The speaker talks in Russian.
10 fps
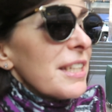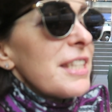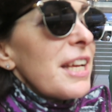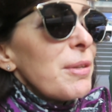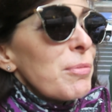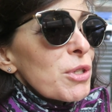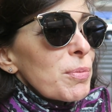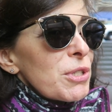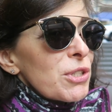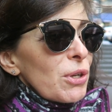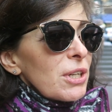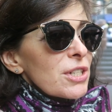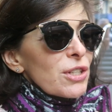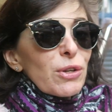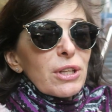Нет, зелени может быть
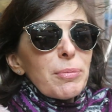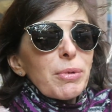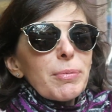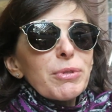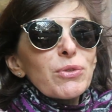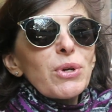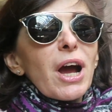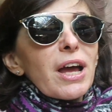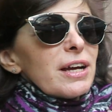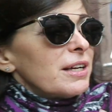столько же, но она была бы другая.